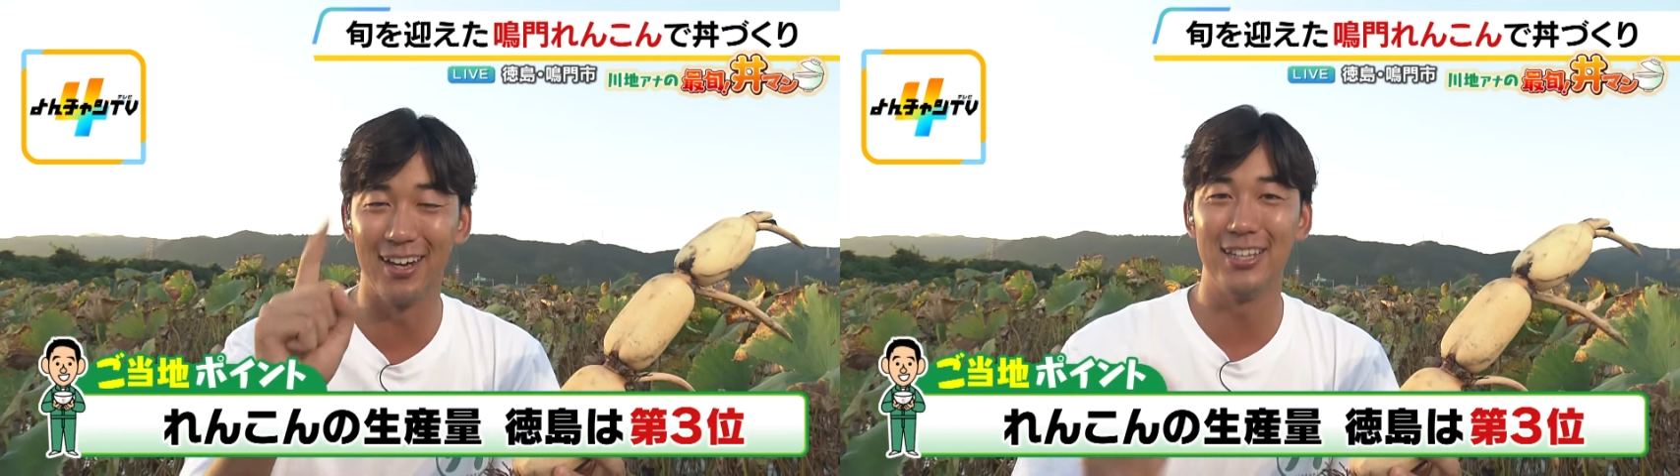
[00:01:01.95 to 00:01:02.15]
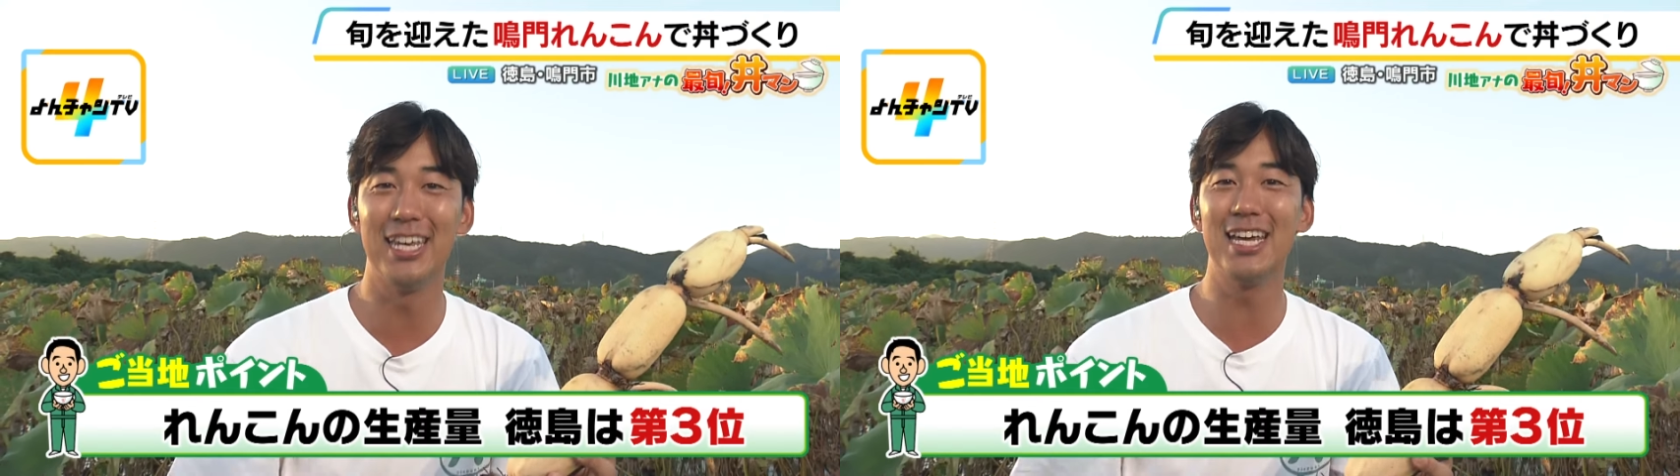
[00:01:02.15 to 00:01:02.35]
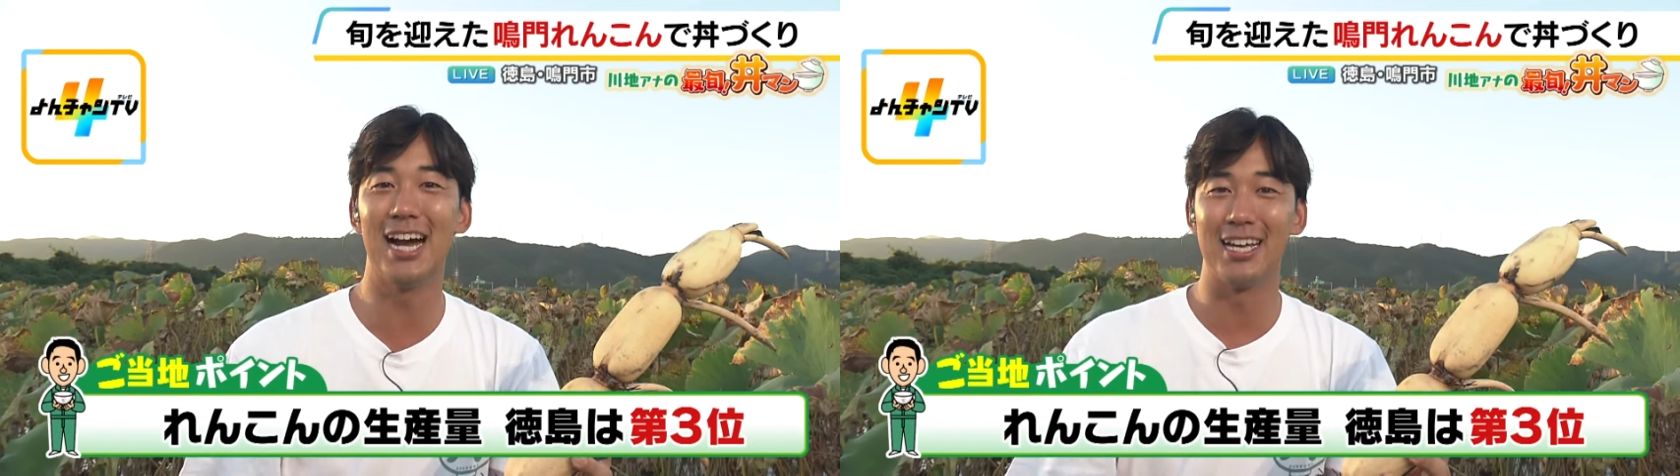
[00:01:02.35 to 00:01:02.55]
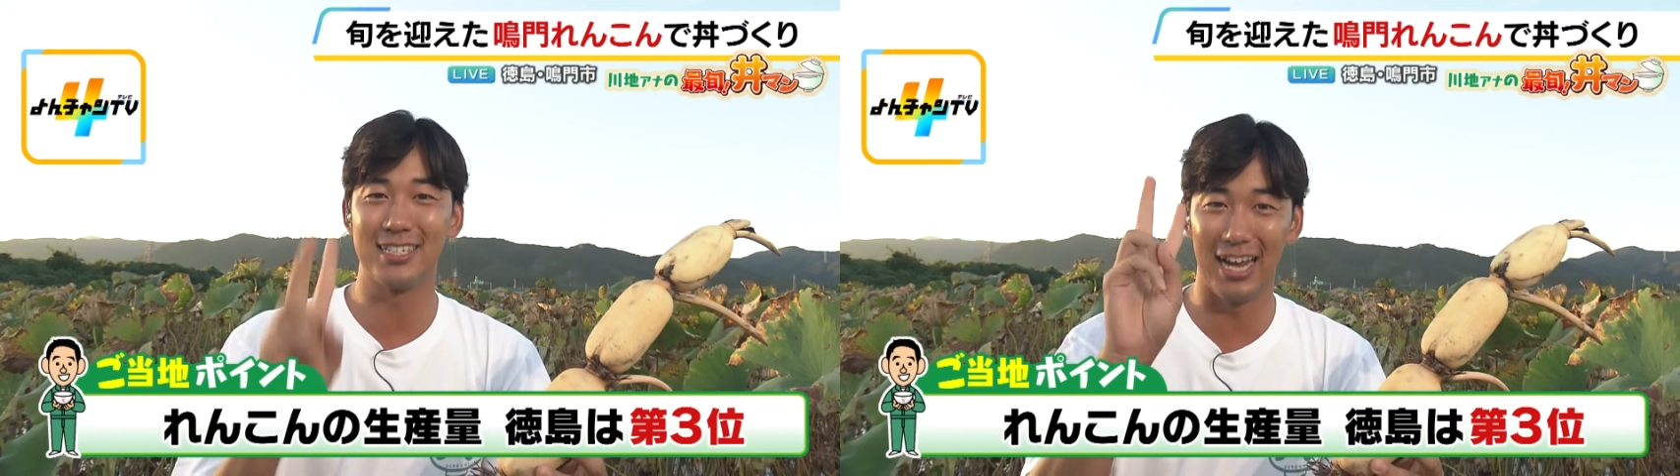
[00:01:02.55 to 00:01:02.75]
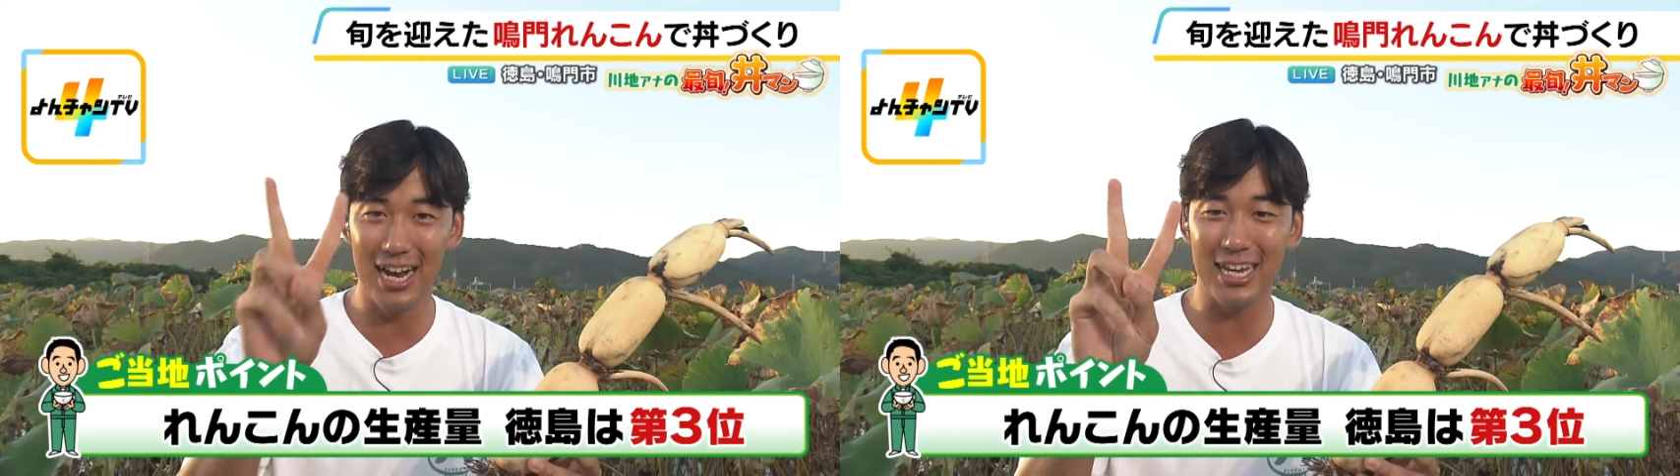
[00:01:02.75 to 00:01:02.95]
2位が
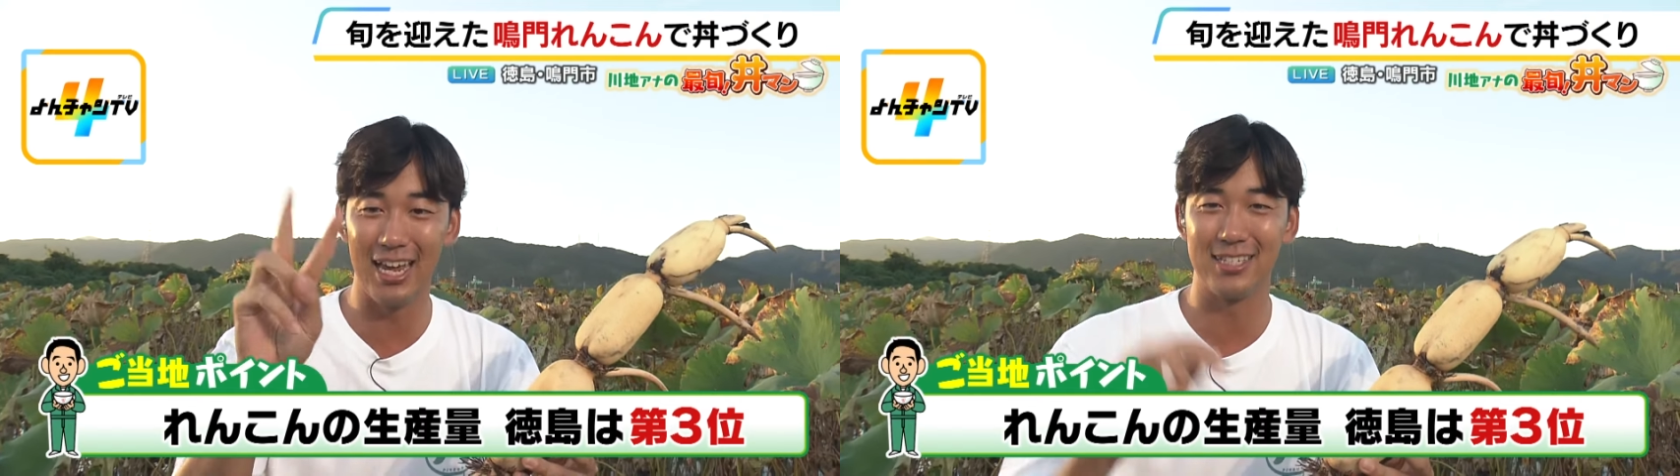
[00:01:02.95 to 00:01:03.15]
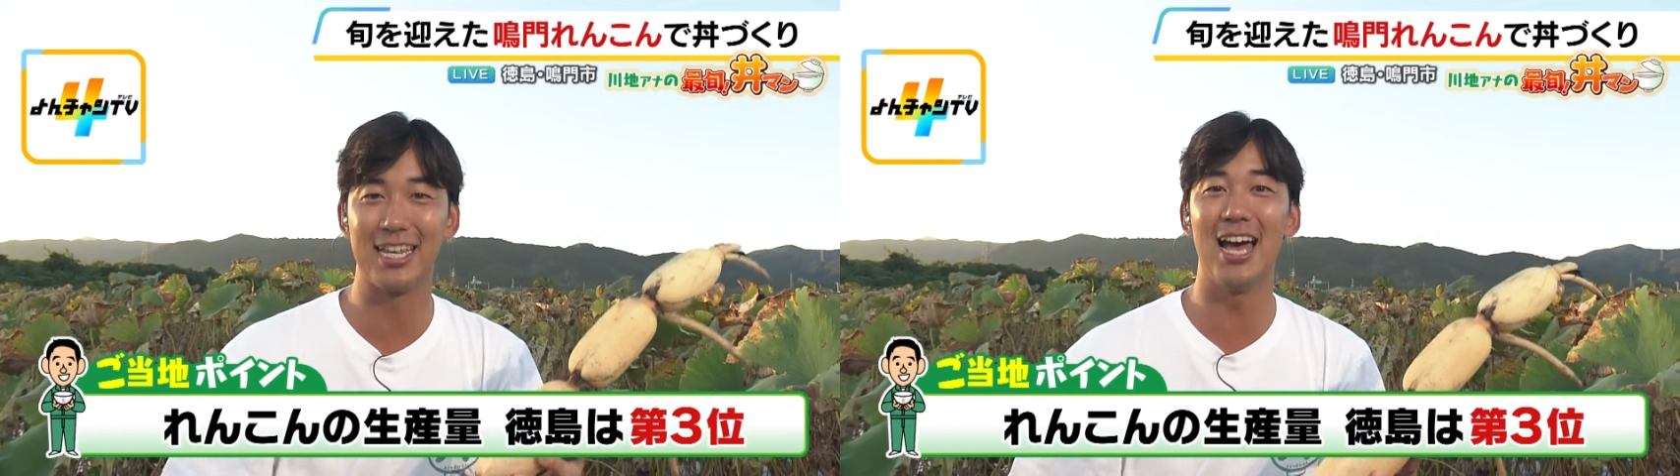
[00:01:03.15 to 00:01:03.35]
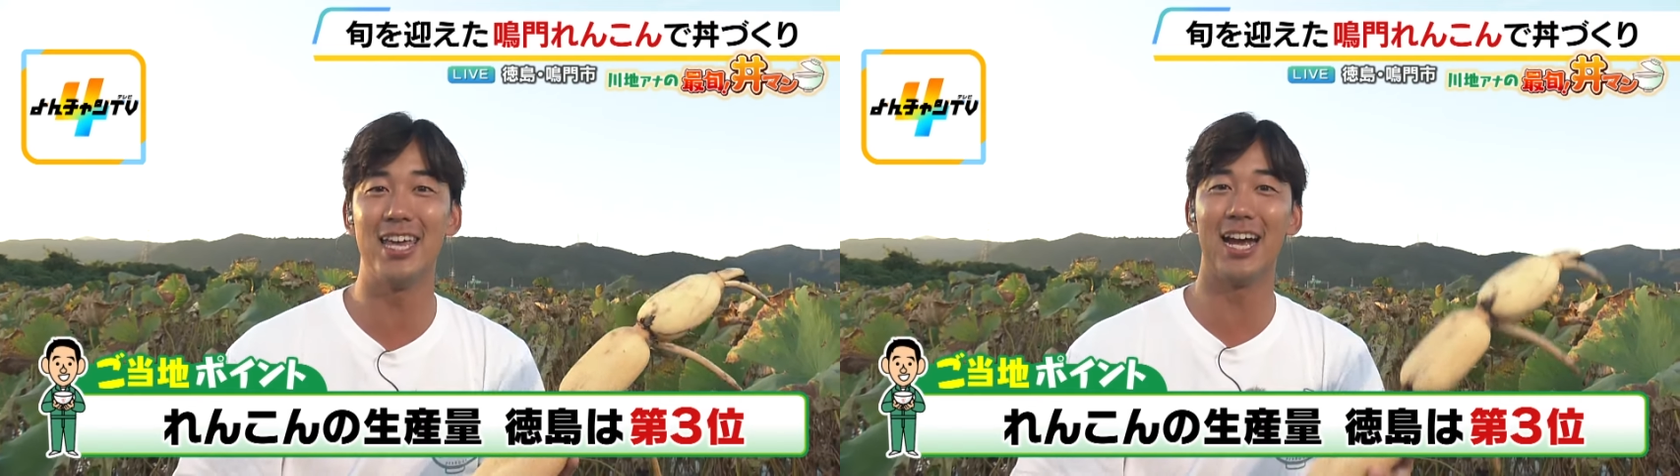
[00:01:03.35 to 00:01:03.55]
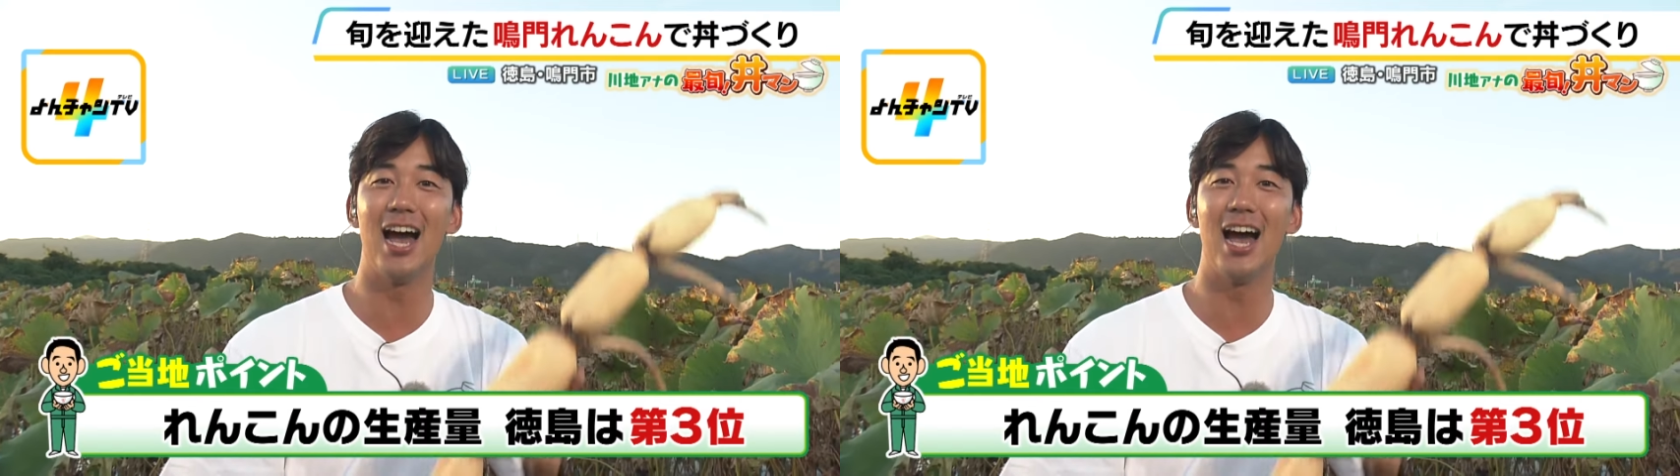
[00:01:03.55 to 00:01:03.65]
佐賀県、3